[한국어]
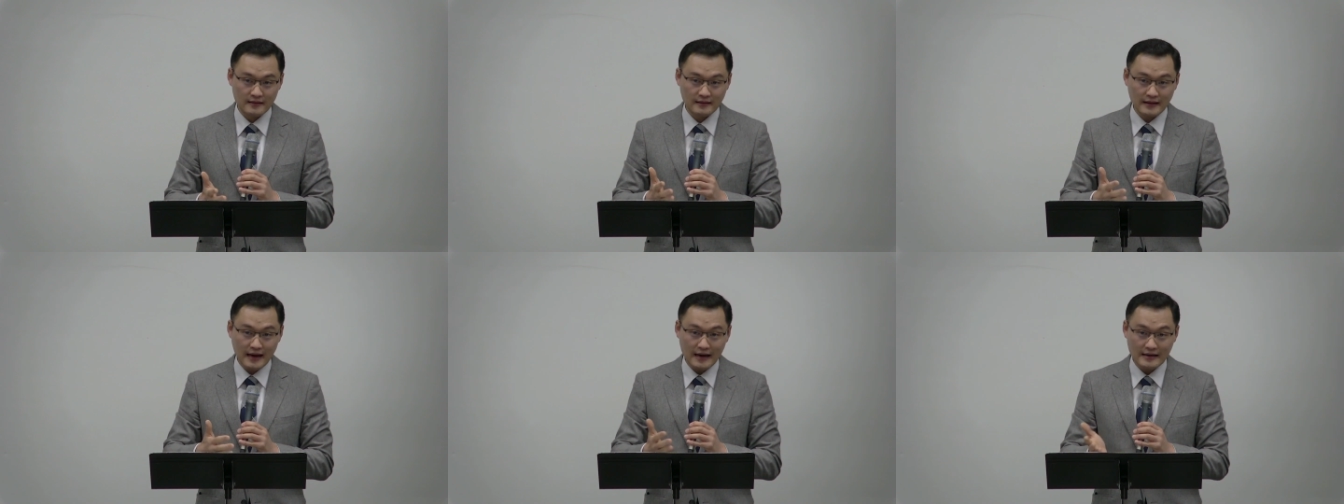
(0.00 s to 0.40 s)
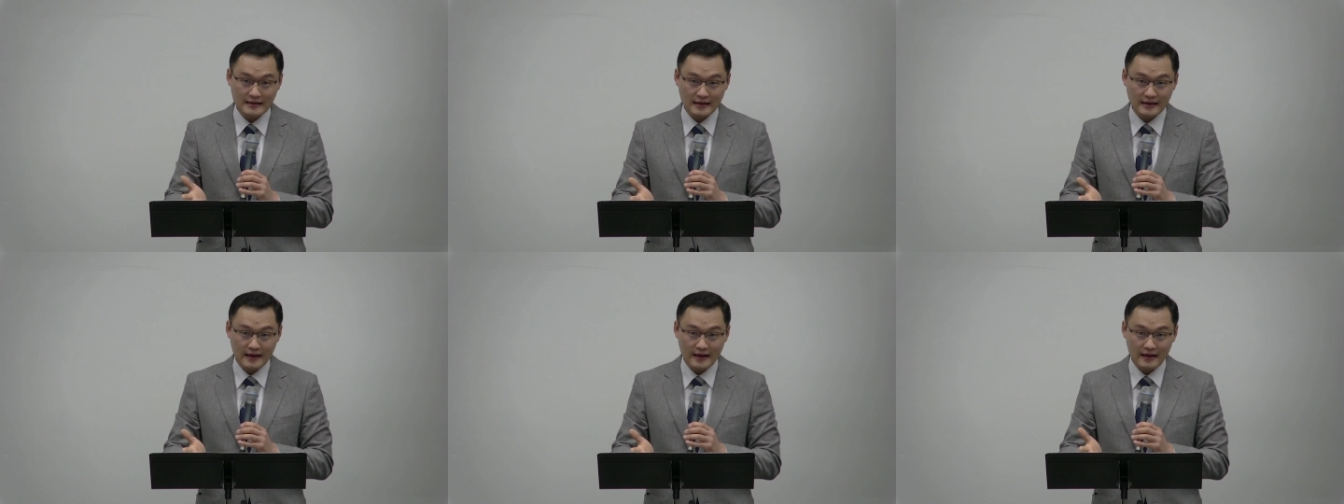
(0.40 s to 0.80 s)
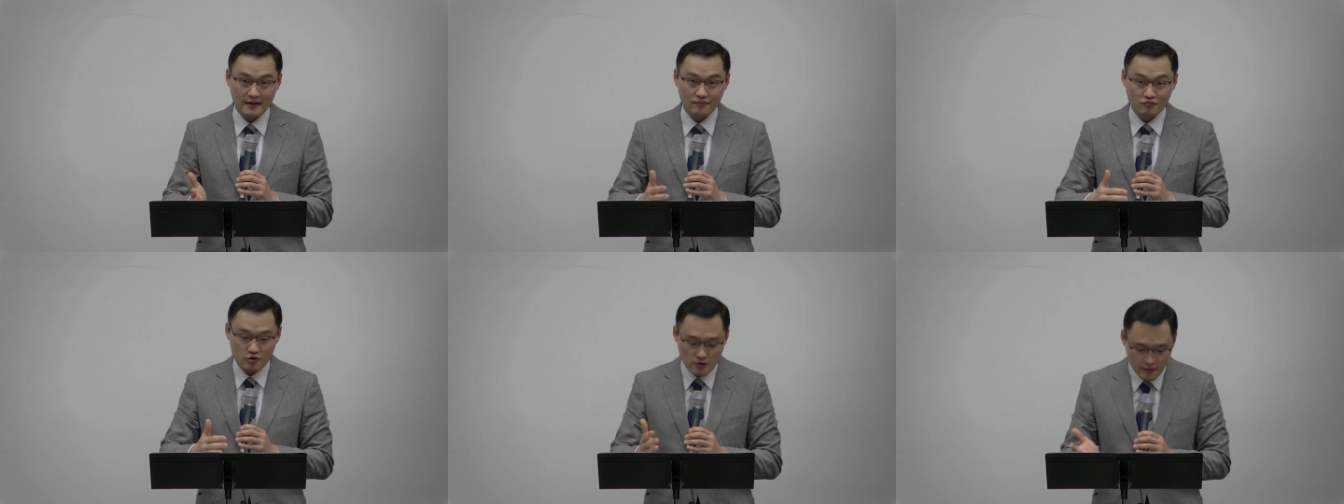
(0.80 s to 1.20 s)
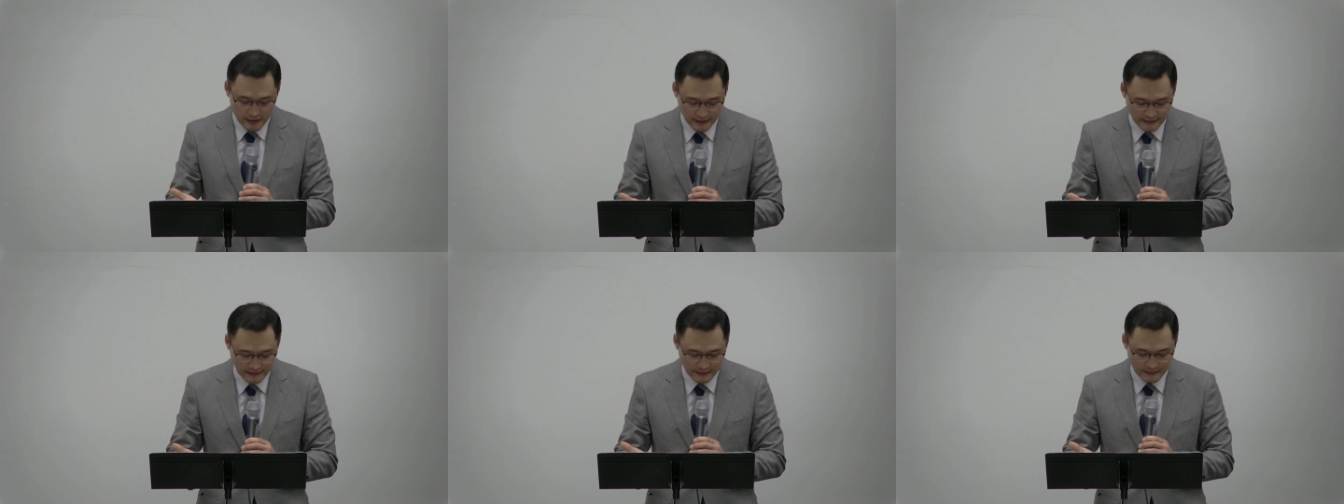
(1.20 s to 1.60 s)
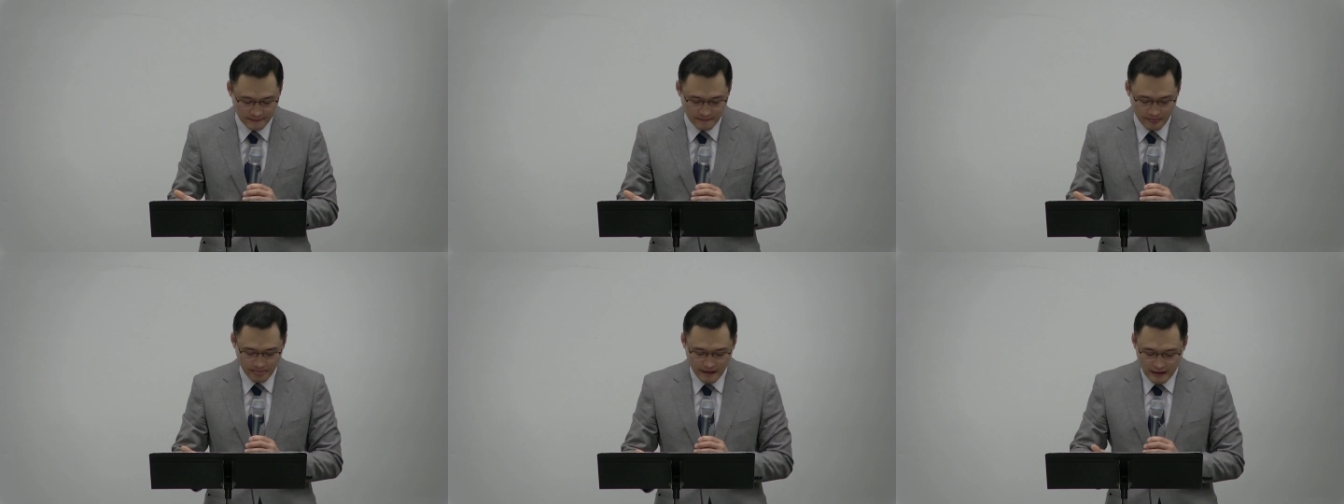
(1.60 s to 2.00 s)
땅의 상태가 불변한다.
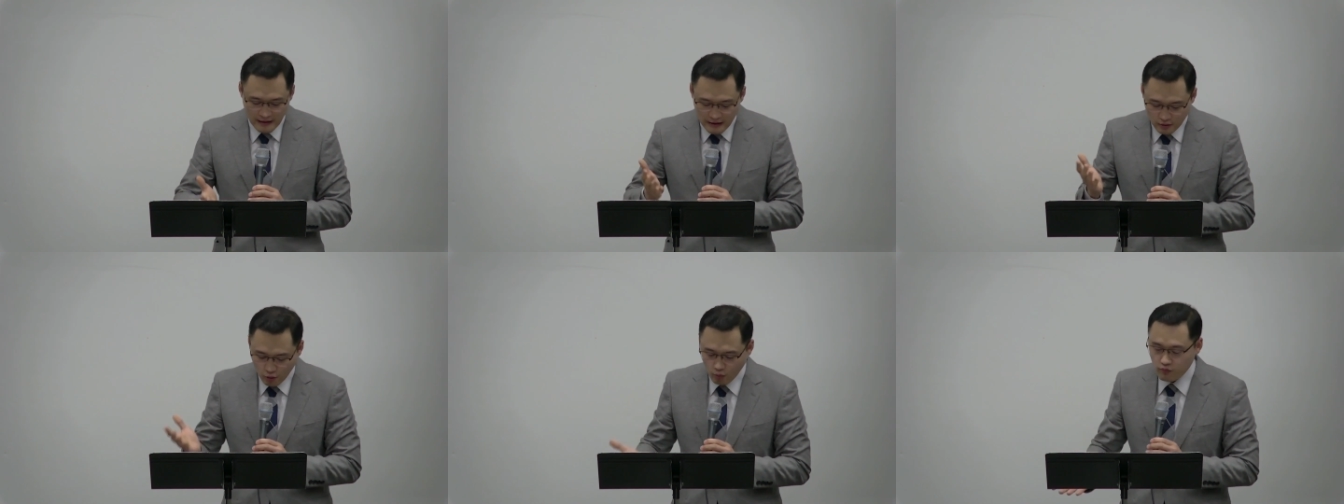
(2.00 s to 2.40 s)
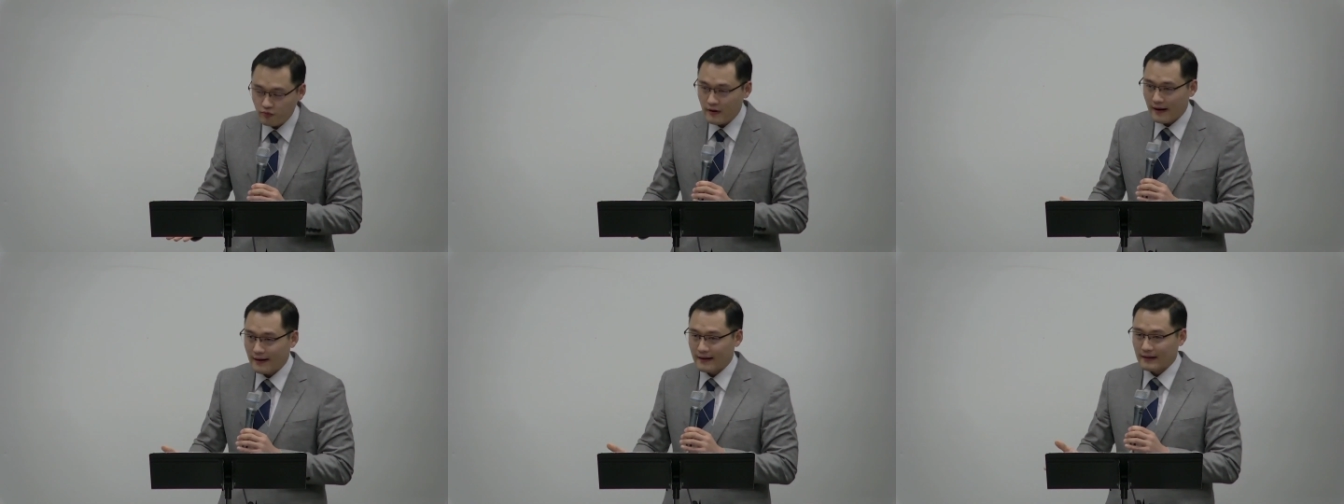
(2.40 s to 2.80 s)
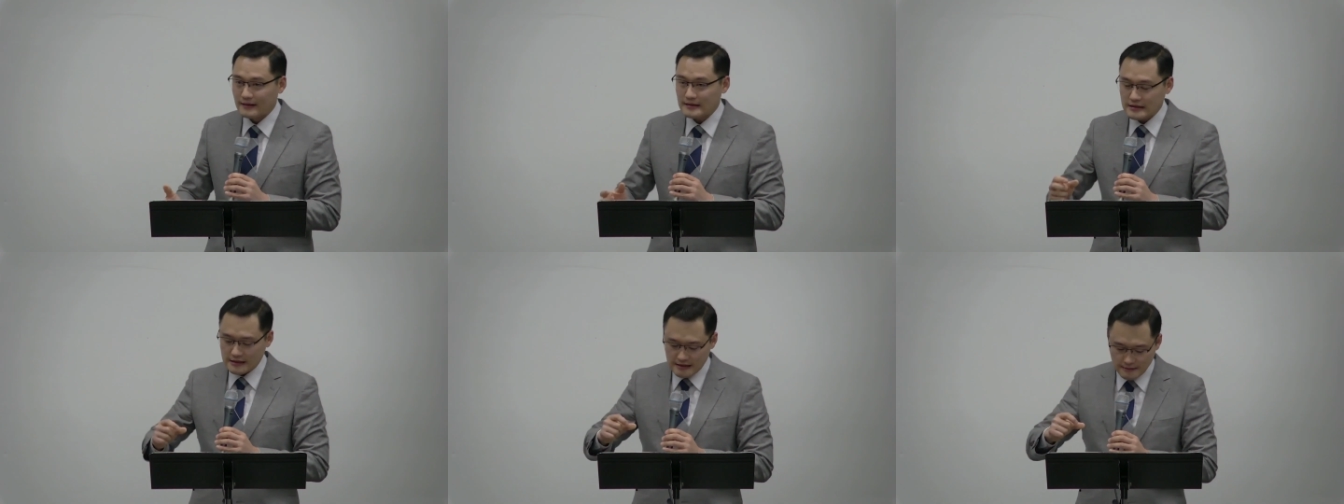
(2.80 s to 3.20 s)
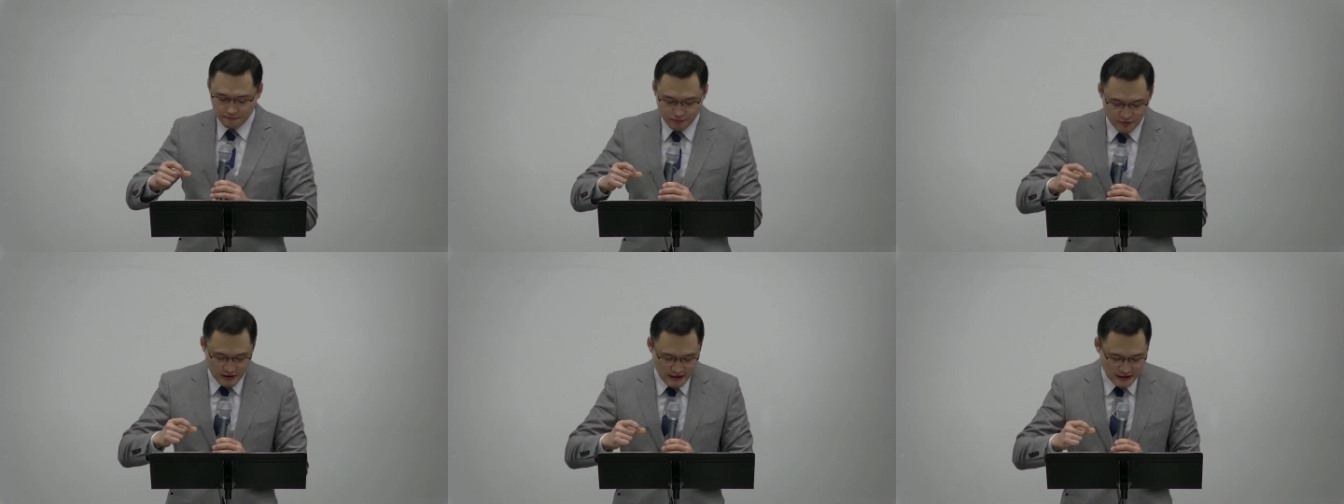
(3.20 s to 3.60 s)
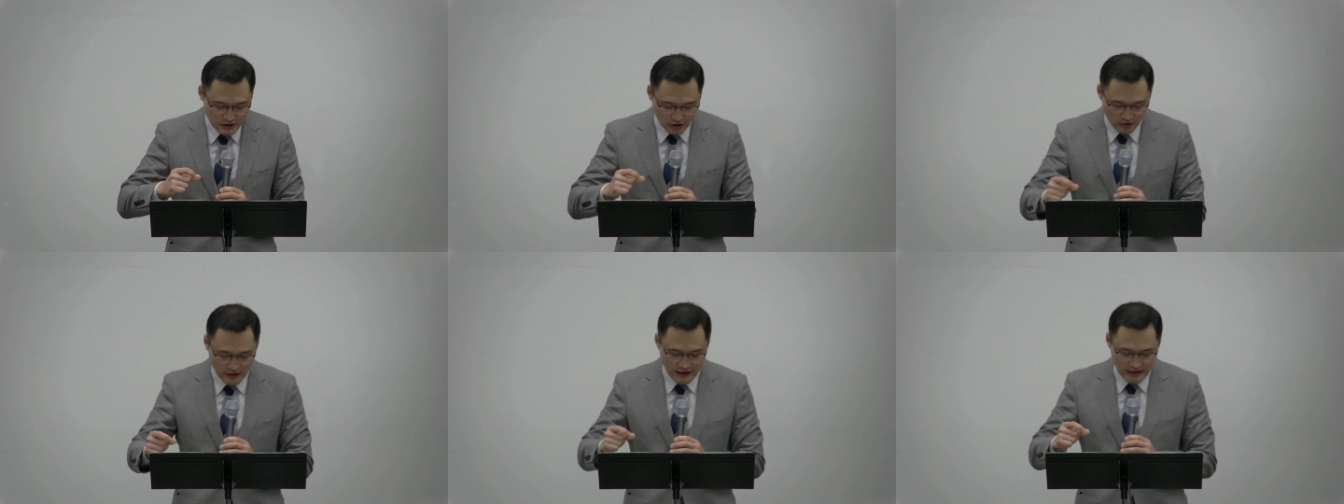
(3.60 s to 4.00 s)
농부가 씨를 뿌리기
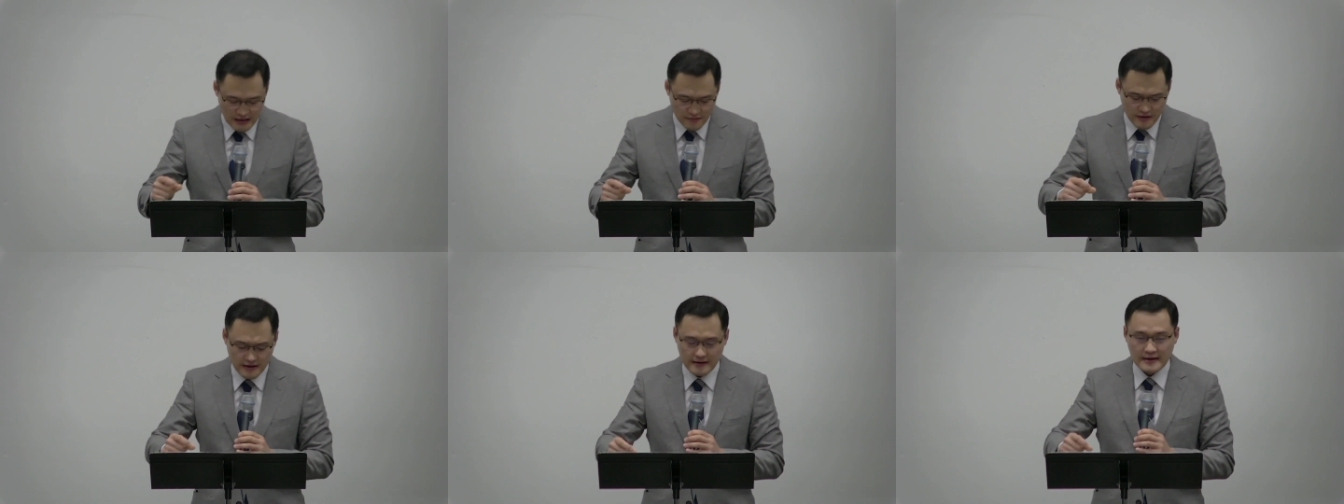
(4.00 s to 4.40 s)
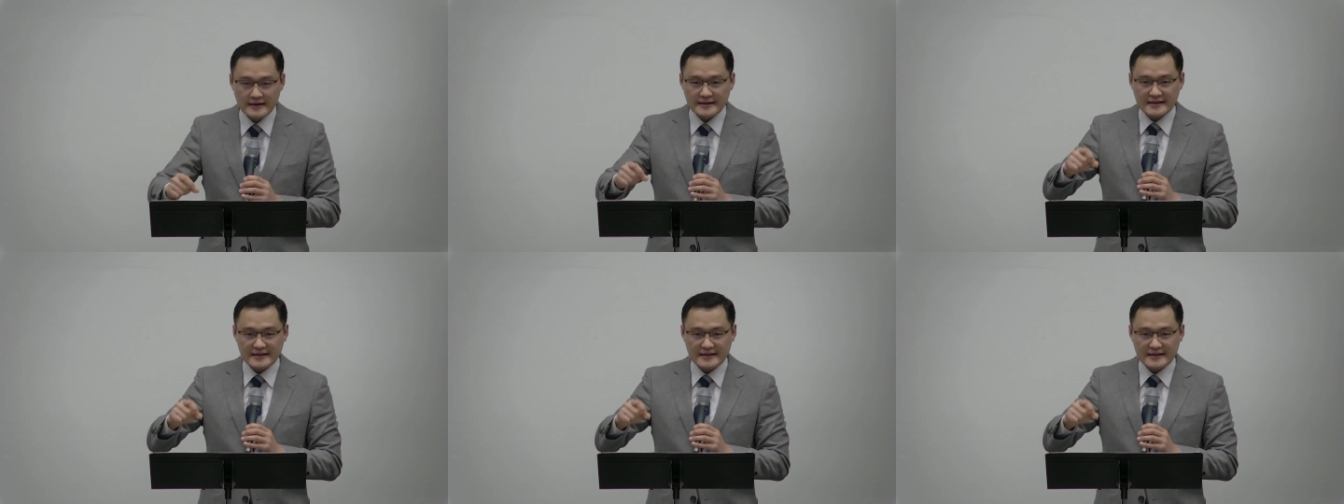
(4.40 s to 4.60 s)
전에 이미